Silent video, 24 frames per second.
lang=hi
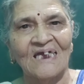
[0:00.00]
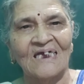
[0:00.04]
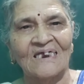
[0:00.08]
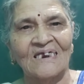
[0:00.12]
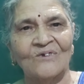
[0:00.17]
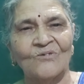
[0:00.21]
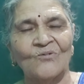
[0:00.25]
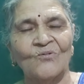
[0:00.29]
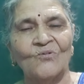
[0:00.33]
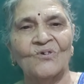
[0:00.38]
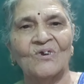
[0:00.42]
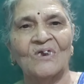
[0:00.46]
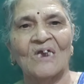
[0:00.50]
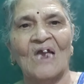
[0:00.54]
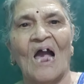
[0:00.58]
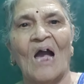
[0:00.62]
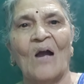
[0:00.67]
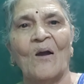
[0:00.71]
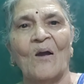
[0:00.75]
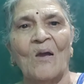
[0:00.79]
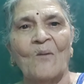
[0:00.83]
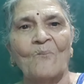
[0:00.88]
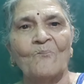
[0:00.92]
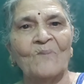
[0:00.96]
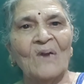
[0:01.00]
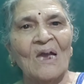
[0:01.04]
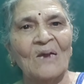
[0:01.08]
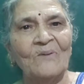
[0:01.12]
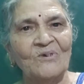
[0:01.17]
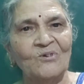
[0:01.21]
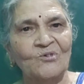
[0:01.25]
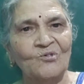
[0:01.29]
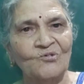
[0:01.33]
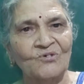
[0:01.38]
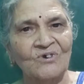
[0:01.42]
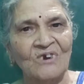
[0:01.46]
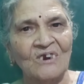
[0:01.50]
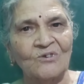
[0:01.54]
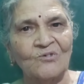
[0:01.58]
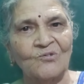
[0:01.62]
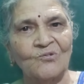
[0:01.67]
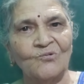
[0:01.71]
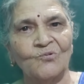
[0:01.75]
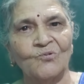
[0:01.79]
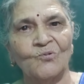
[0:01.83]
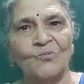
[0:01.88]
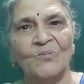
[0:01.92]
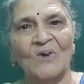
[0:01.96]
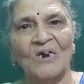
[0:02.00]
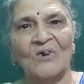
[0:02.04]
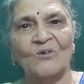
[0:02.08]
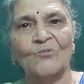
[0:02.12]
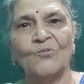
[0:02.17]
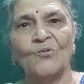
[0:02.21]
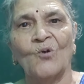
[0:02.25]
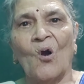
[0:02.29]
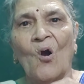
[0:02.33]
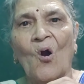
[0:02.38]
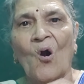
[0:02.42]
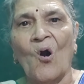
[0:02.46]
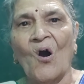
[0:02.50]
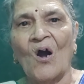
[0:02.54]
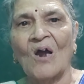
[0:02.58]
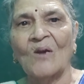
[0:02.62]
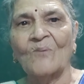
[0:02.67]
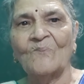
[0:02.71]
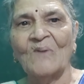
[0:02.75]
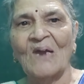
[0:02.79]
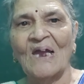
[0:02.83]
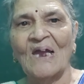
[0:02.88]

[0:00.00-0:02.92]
कह रही हूँ क्या मैं भी छोटे यूट्यूबर हूँ और